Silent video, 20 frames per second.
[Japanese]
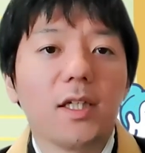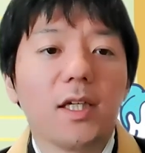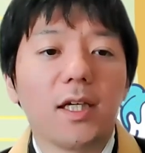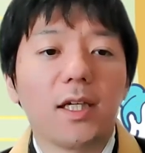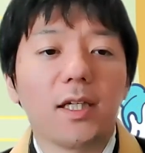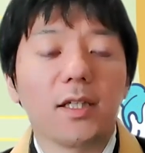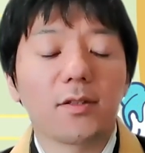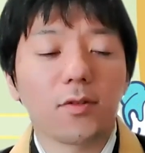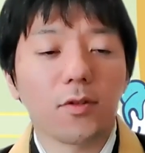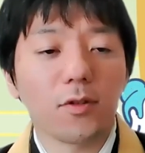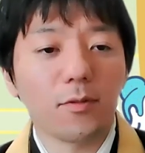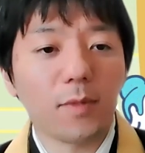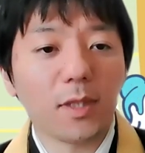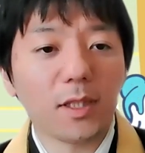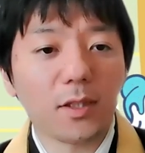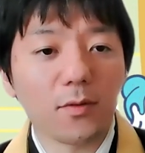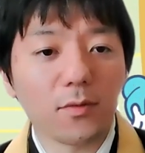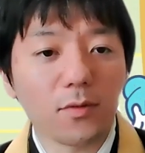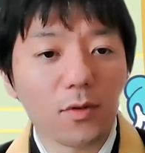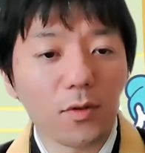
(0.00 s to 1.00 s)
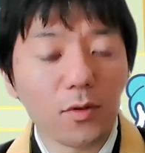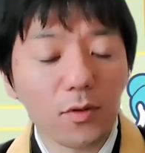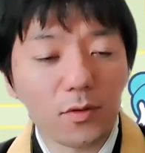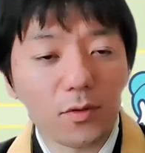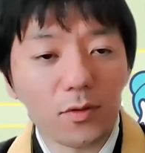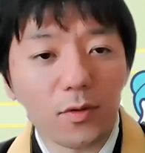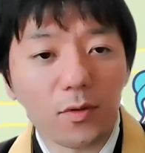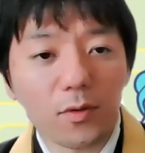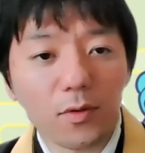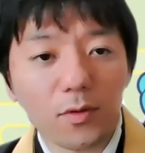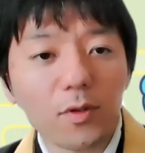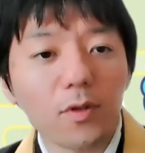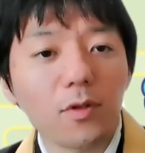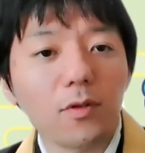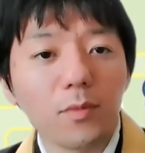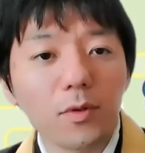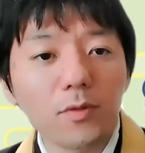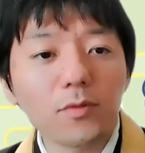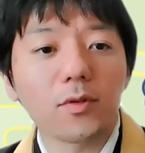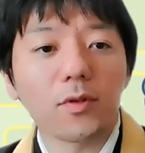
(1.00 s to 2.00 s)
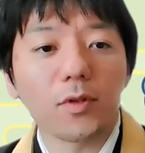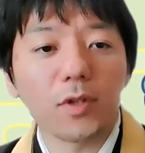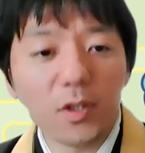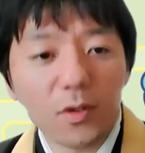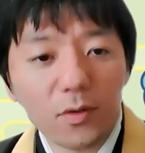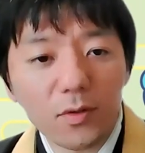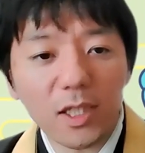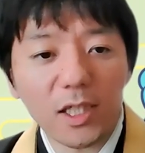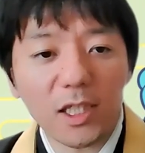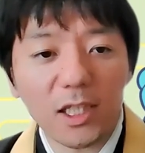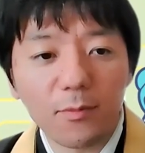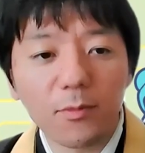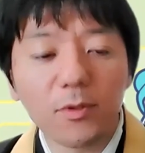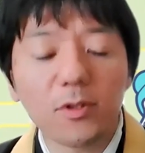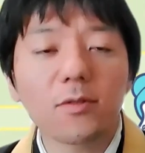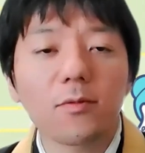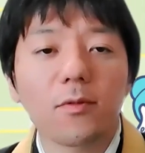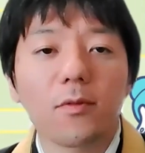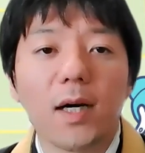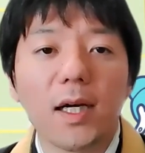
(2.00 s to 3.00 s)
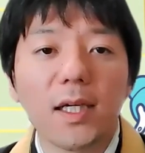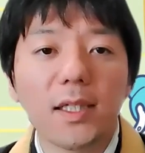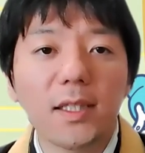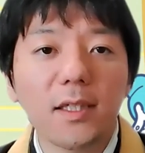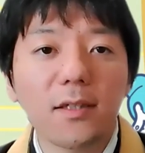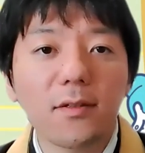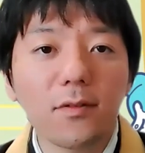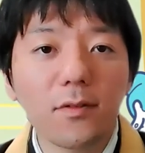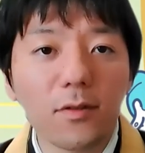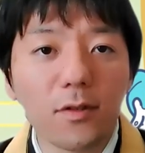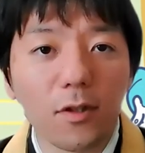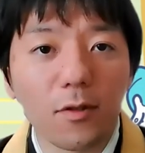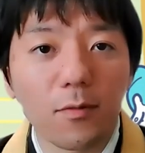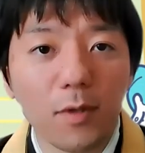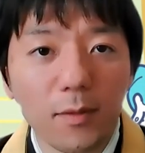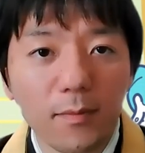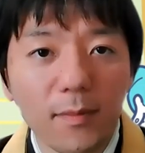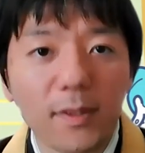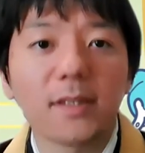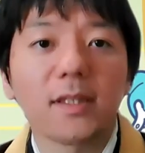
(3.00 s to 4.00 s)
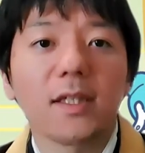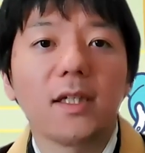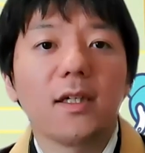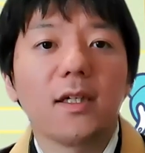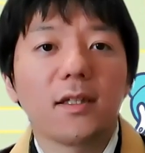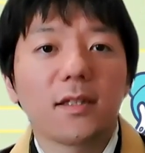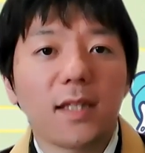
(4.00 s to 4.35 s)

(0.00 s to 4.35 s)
えー、それまでの努力のことを思うといろんな気持ちも湧いてくると思います。